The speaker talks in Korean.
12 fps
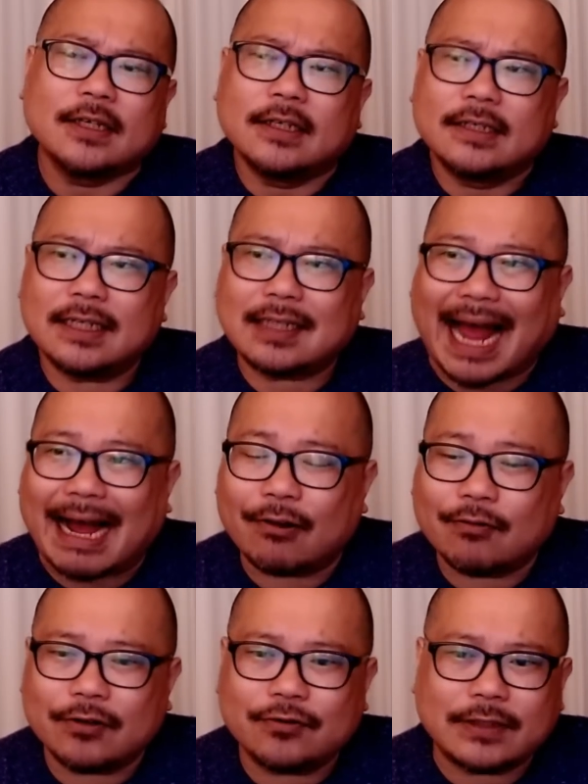이
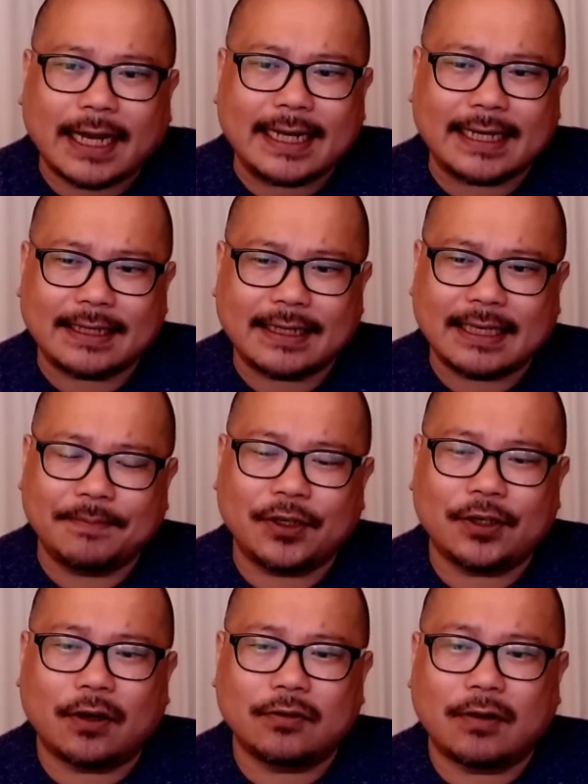당권주자인
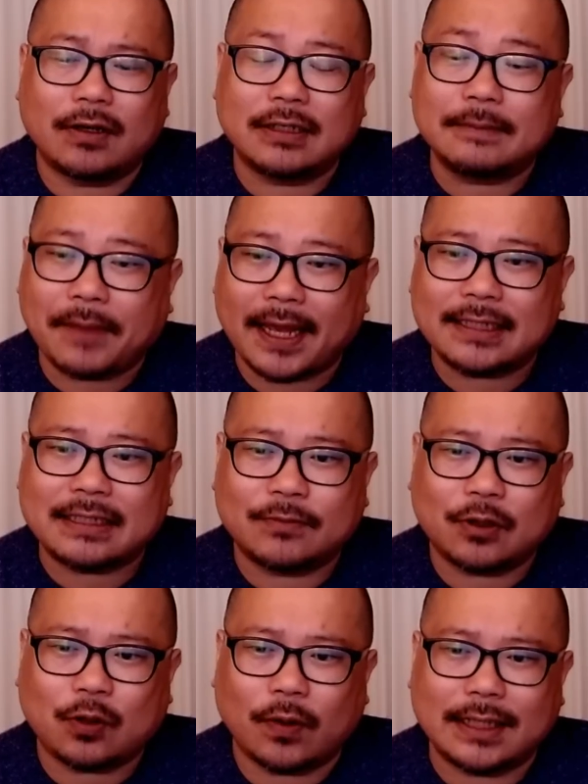김기현 의원은 페이스북을
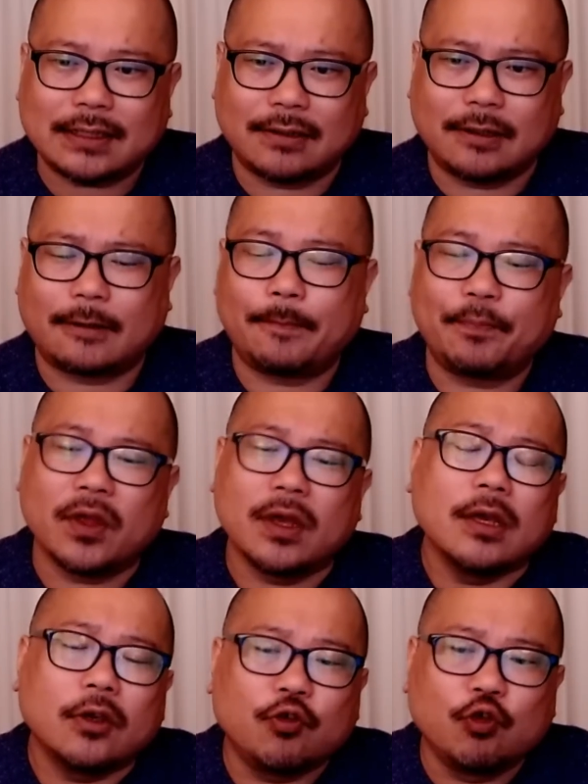통해서
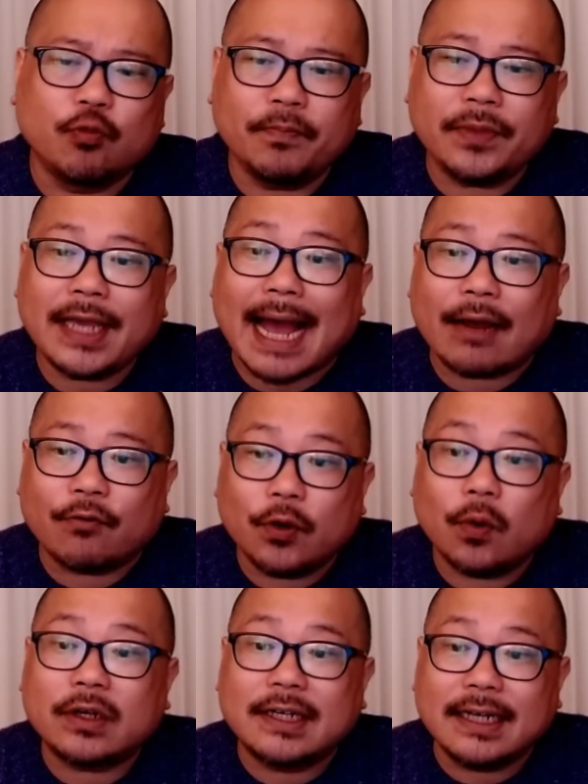윤미향
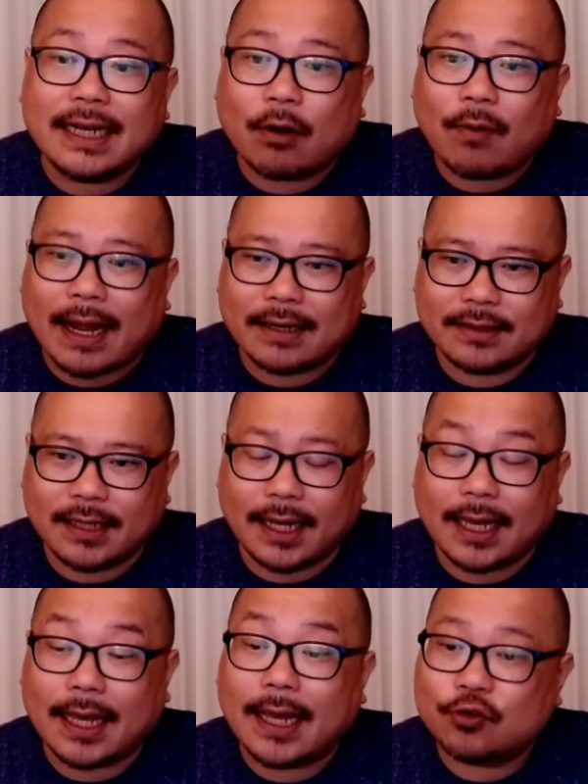위로 글이라고
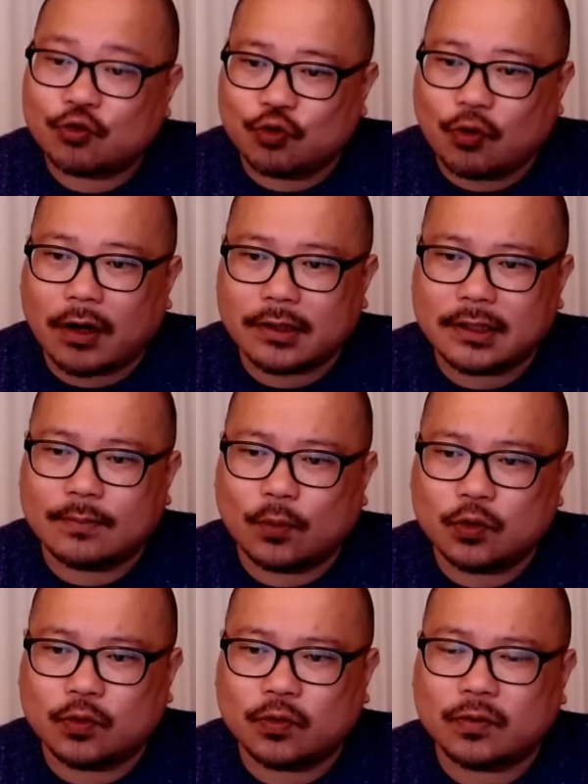하는데 주어를
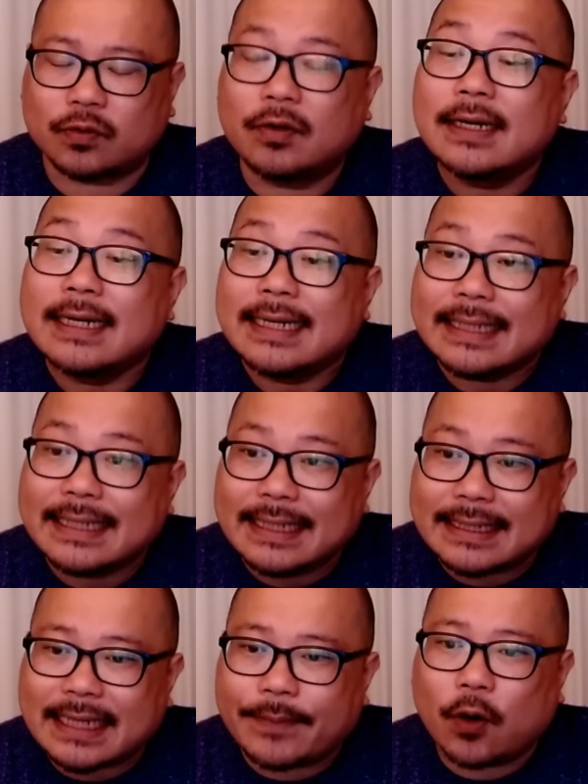모두
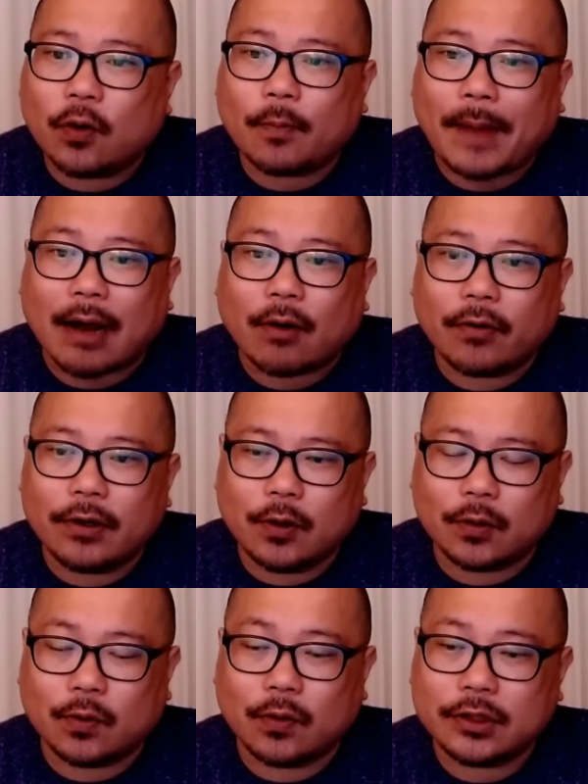이재명으로 바꿔
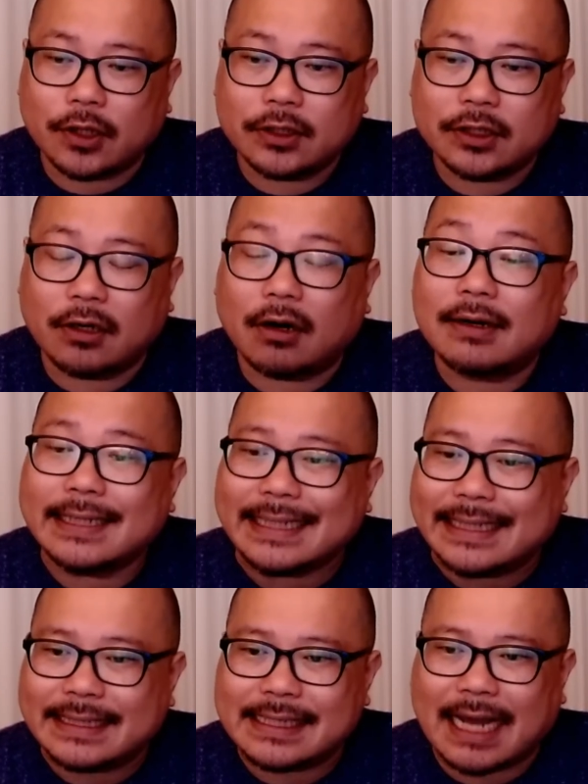읽어도 전혀
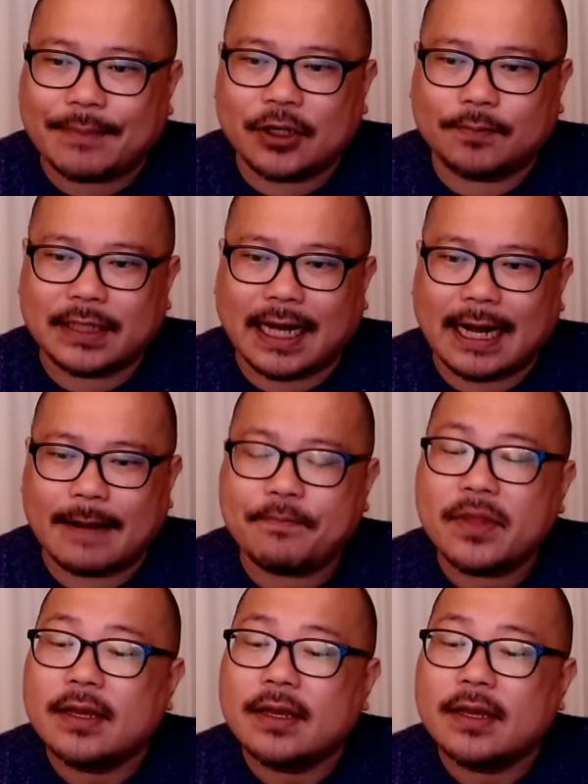이질감이 없다.